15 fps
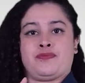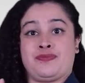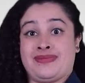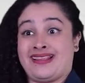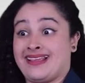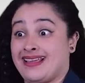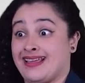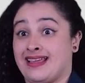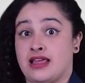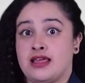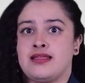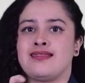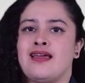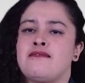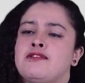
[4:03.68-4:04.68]
y local,
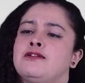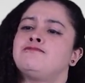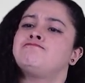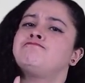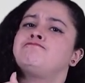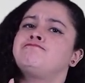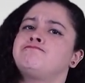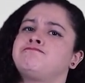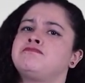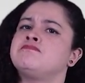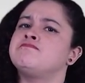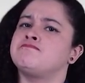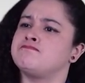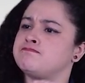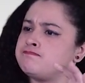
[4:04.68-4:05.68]
en el
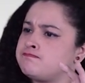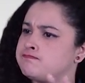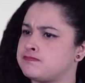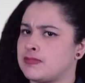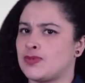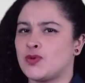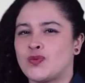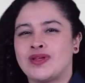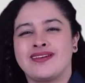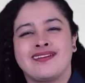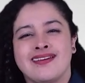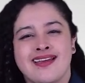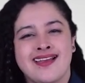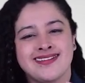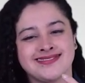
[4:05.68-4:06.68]
marco del
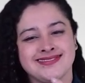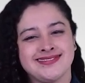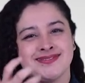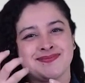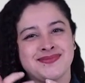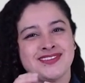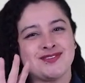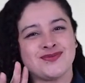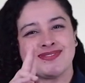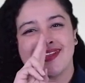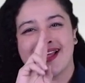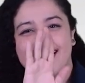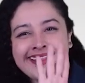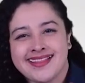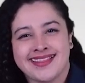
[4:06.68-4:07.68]
Sistema Nacional de
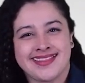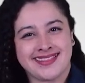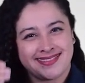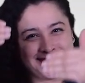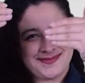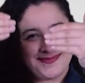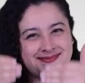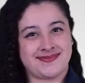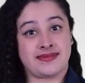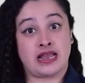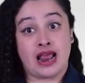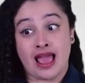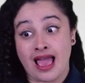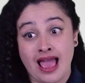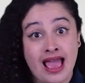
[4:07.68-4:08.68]
Discapacidad,
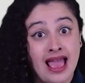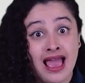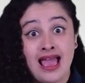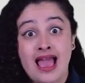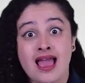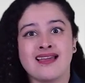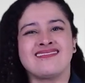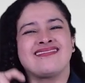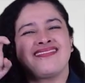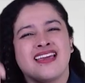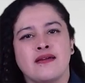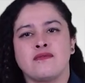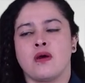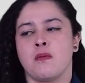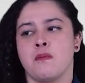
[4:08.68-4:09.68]
son
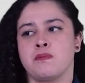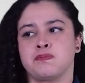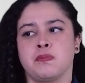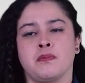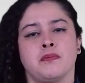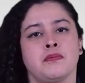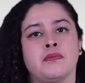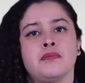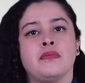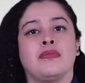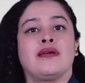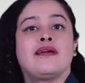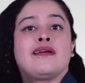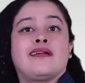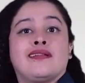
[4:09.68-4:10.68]
responsables de la
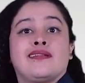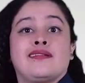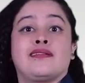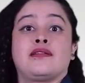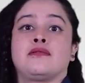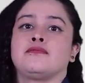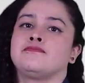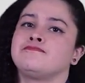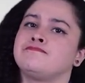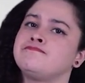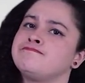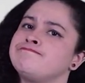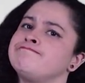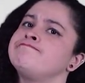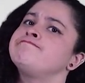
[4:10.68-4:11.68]
inclusión
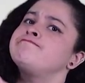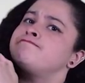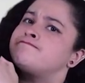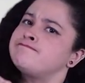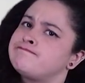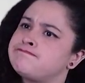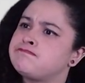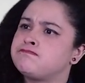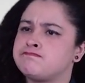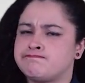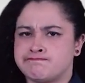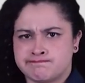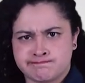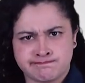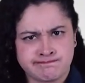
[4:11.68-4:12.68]
real y
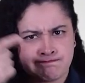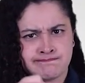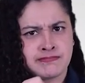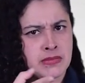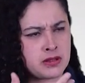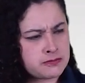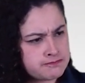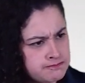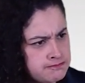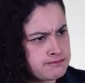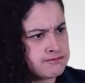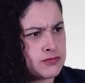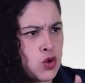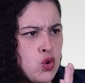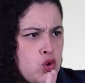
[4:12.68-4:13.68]
efectiva de
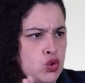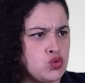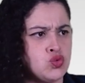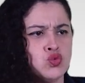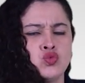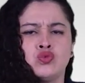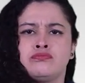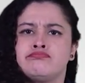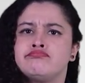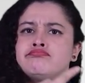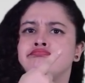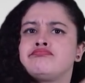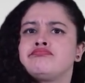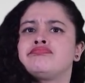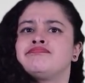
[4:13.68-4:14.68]
las personas
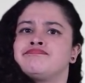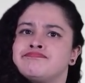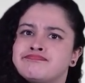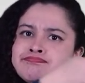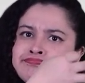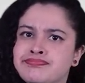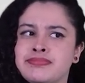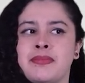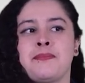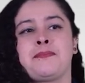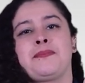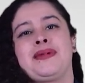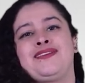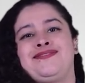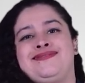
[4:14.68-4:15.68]
con
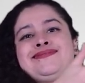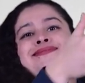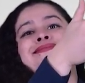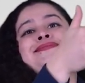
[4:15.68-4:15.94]
discapacidad,